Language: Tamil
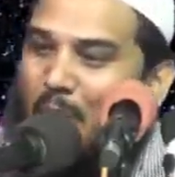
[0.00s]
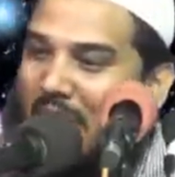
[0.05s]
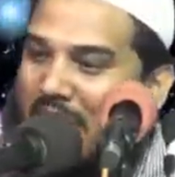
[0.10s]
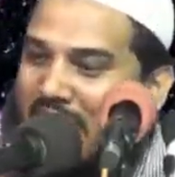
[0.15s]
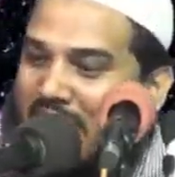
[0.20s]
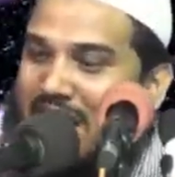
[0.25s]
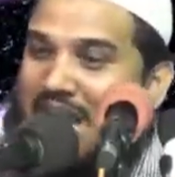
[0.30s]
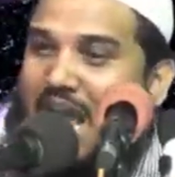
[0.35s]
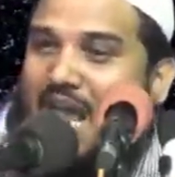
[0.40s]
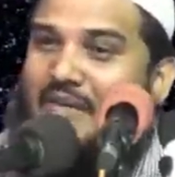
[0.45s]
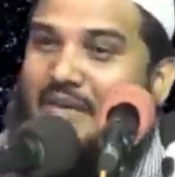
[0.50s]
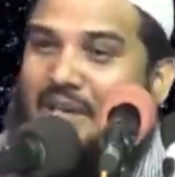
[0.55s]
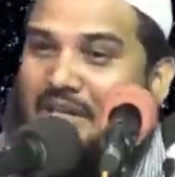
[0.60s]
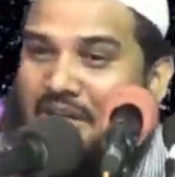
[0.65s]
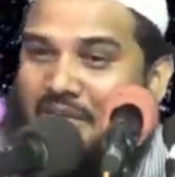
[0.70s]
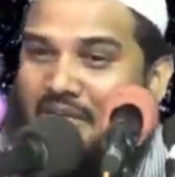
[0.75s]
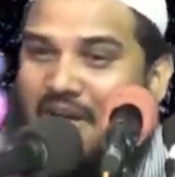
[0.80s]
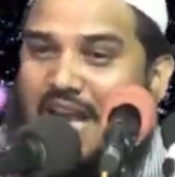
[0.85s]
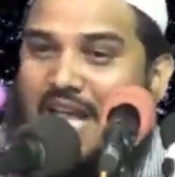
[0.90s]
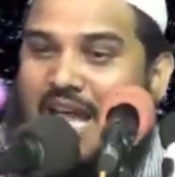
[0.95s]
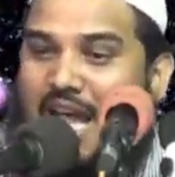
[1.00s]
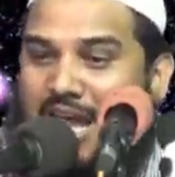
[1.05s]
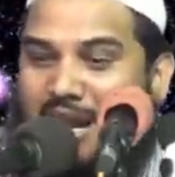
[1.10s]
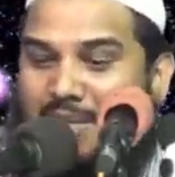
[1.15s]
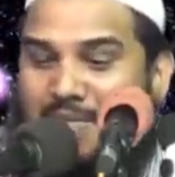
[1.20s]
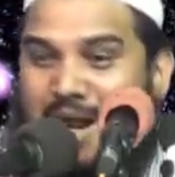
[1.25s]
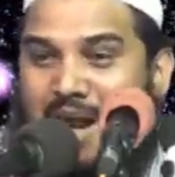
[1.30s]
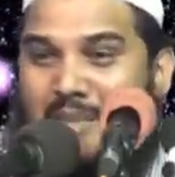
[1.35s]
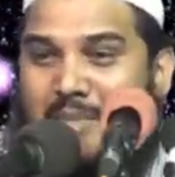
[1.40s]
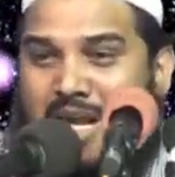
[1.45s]
பள்ளியை விட்டு
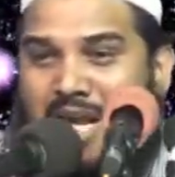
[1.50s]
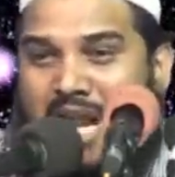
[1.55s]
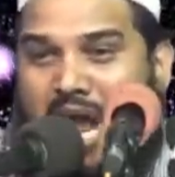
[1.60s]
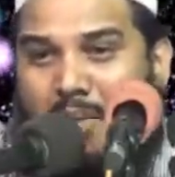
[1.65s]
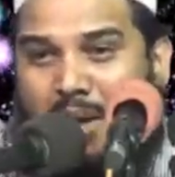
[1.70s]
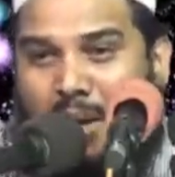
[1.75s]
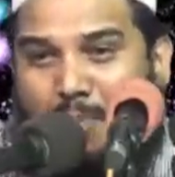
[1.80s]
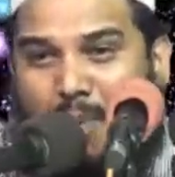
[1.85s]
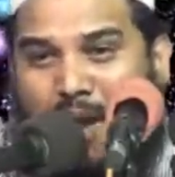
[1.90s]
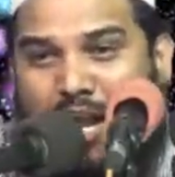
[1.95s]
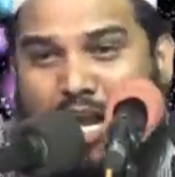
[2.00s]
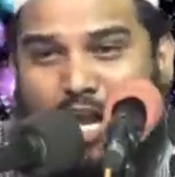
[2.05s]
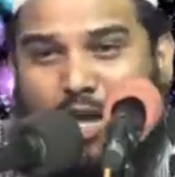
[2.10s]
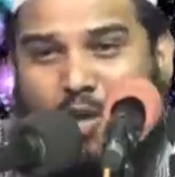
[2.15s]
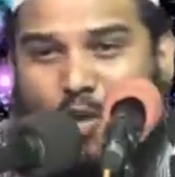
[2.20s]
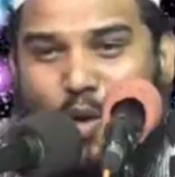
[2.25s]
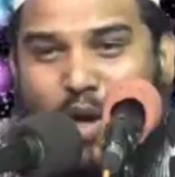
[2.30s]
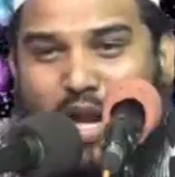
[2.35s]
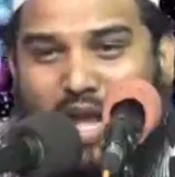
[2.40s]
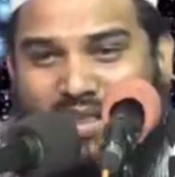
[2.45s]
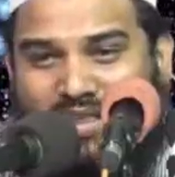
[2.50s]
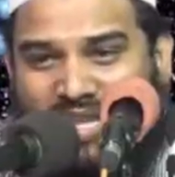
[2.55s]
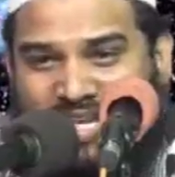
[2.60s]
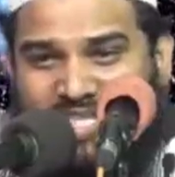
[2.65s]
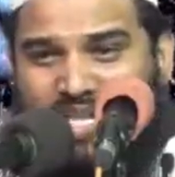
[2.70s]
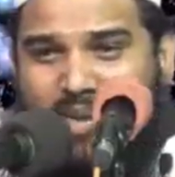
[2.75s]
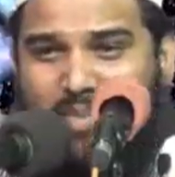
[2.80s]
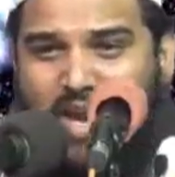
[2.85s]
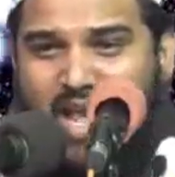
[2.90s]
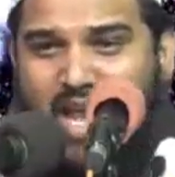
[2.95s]
வெளியேற மனம் இல்லாமல் பள்ளிக்குள்ளே
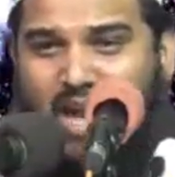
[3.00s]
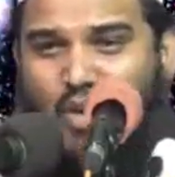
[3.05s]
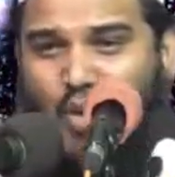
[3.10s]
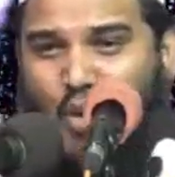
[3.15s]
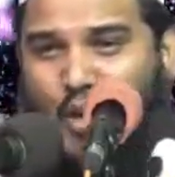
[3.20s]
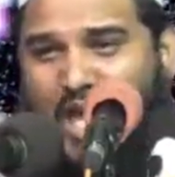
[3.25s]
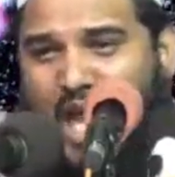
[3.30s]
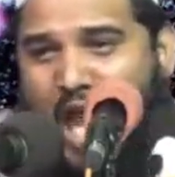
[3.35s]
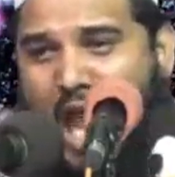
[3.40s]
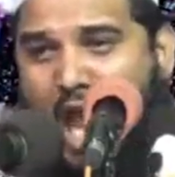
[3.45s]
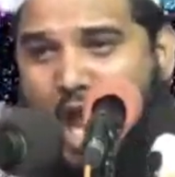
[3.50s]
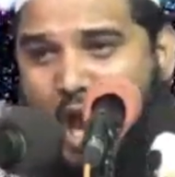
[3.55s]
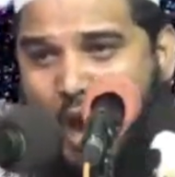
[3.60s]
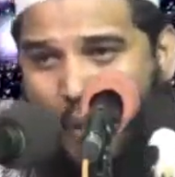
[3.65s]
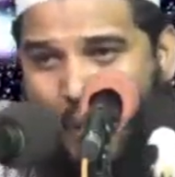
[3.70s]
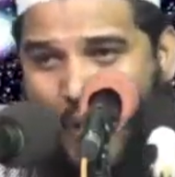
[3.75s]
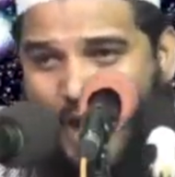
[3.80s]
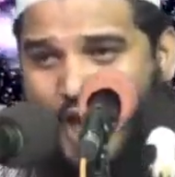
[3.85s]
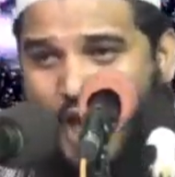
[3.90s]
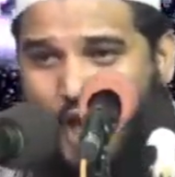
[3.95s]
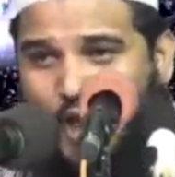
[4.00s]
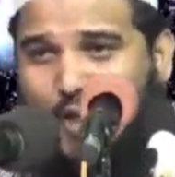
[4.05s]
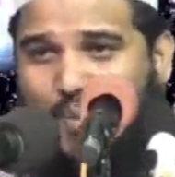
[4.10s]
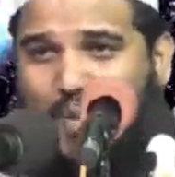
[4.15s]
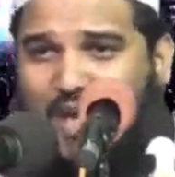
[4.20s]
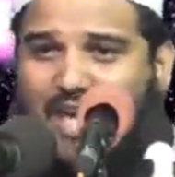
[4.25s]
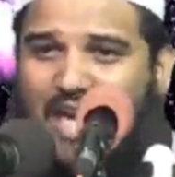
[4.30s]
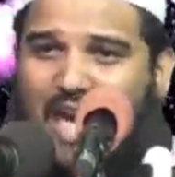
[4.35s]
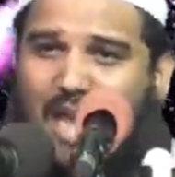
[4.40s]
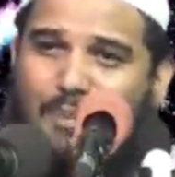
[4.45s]
தஞ்சமடையக்கூடிய
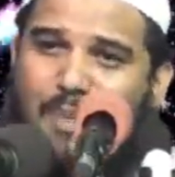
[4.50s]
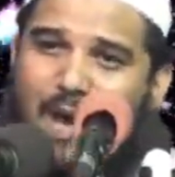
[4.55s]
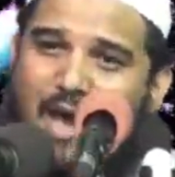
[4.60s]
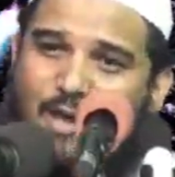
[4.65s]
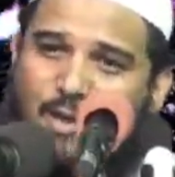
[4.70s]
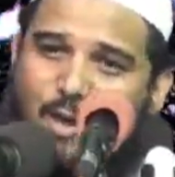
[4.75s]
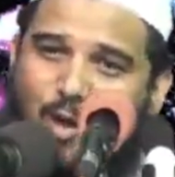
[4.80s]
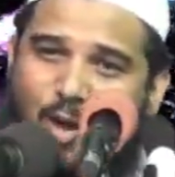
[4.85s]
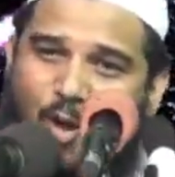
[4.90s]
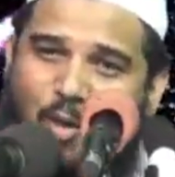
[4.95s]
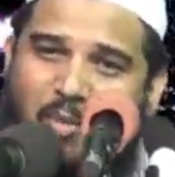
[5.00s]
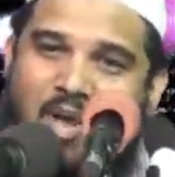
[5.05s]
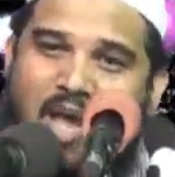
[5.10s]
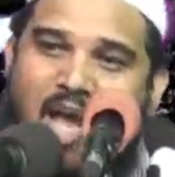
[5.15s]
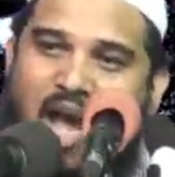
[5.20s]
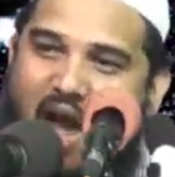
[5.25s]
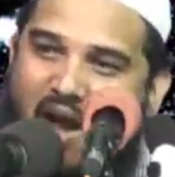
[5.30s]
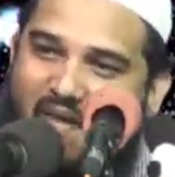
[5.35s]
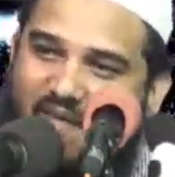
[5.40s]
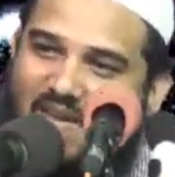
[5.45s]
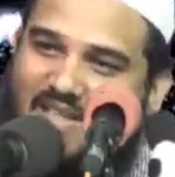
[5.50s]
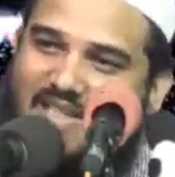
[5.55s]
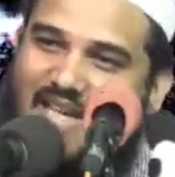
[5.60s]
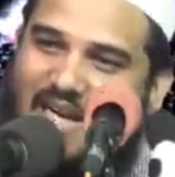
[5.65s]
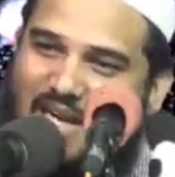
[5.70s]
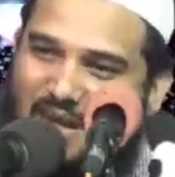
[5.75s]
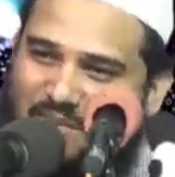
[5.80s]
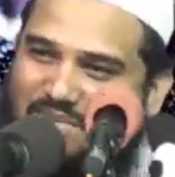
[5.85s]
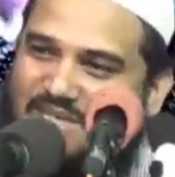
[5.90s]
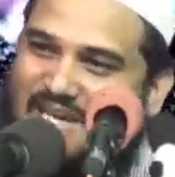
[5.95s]
வயோதிபர்களை பார்க்கிறோம்
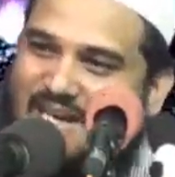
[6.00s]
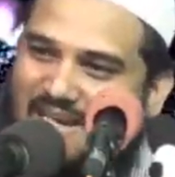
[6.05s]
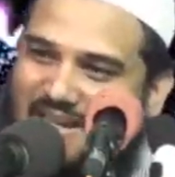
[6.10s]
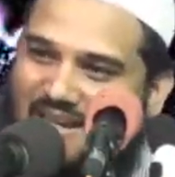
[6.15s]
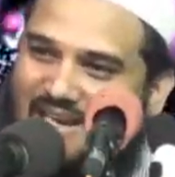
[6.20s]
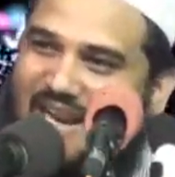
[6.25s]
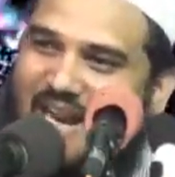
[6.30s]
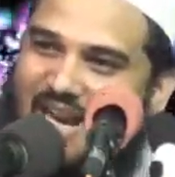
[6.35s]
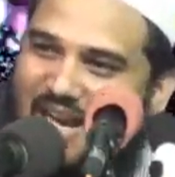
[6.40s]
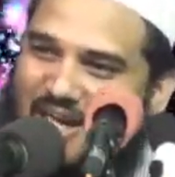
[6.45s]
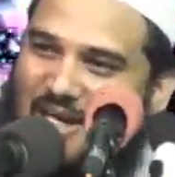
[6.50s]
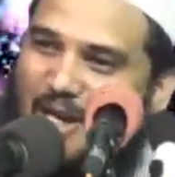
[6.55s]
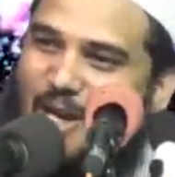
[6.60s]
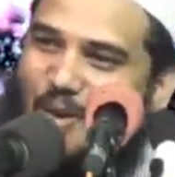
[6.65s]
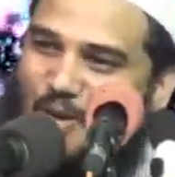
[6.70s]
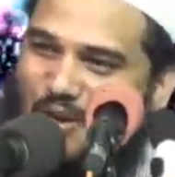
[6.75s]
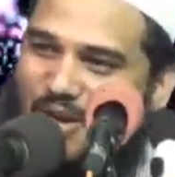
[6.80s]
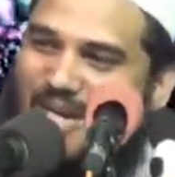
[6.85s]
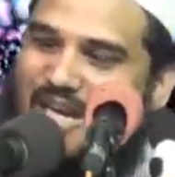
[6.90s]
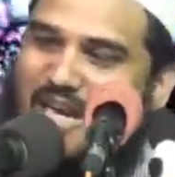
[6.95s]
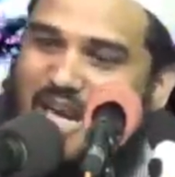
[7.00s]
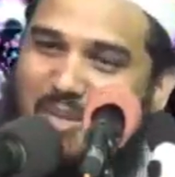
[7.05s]
அவர்களிடம் சென்று கேளுங்கள் உங்கள்